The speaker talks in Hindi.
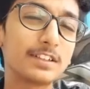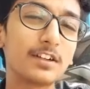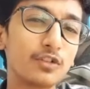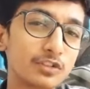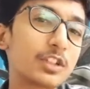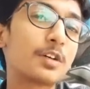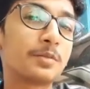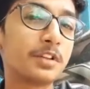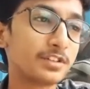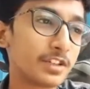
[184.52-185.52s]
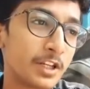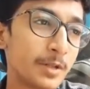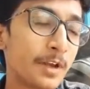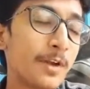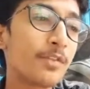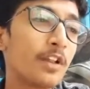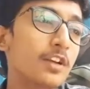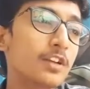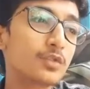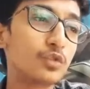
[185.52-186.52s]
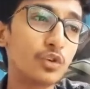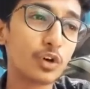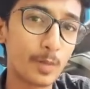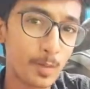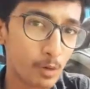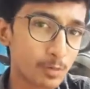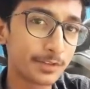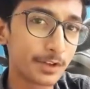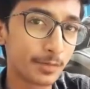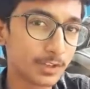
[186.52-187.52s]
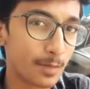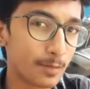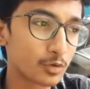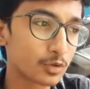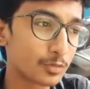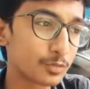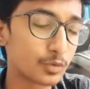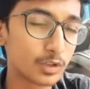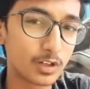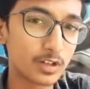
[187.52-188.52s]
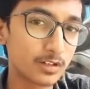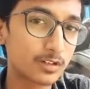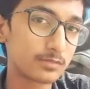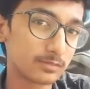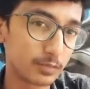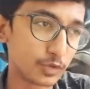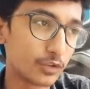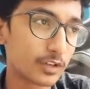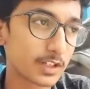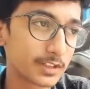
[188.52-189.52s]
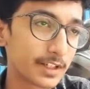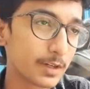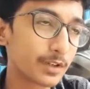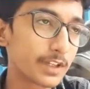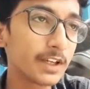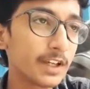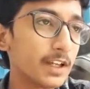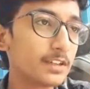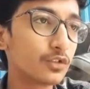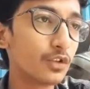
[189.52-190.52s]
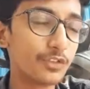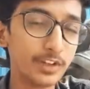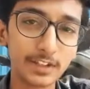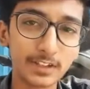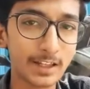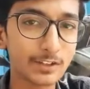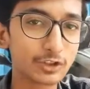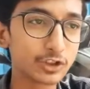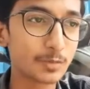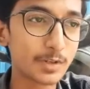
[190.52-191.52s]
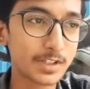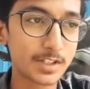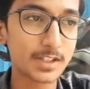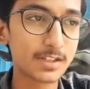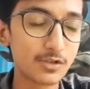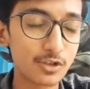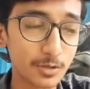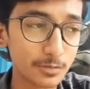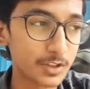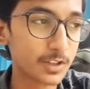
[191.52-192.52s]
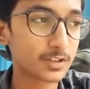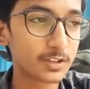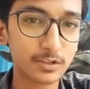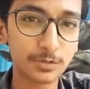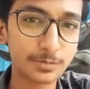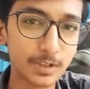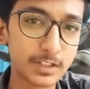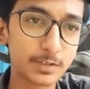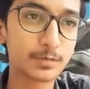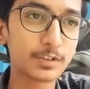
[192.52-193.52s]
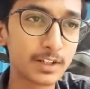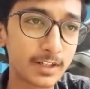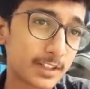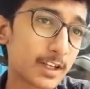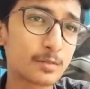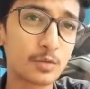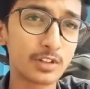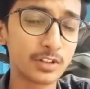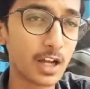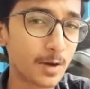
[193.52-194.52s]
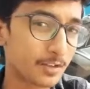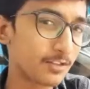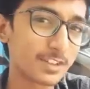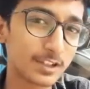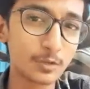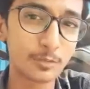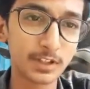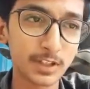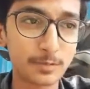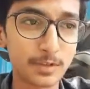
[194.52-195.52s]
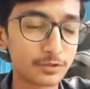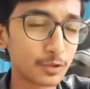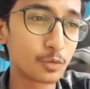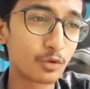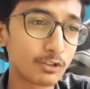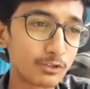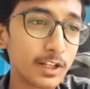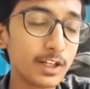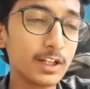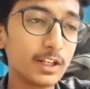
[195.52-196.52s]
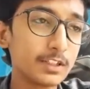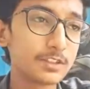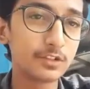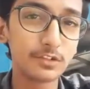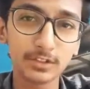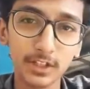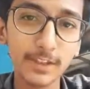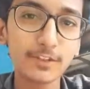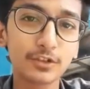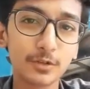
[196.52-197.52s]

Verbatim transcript: कैसा होता अपनी जर्नी में तो कमेंट बॉक्स में ज़रूर बताया मैं कुछ पूरा बोल लूँगा कैसा है बोल के सो फिर से थैंक यू सो मच जो कि मुझे इतना सब प्यार सपोर्ट करते हैं आप लोग तो आपके वजह से तो मतलब ये सब हुआ है सो थैंक यू सो